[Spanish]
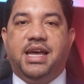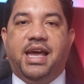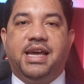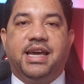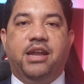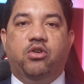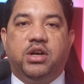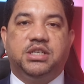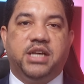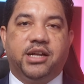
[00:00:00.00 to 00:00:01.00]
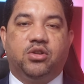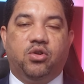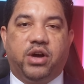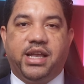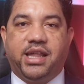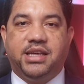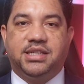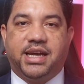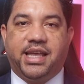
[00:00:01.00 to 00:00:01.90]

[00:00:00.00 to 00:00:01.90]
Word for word: es que no es cierto lo que ella dice,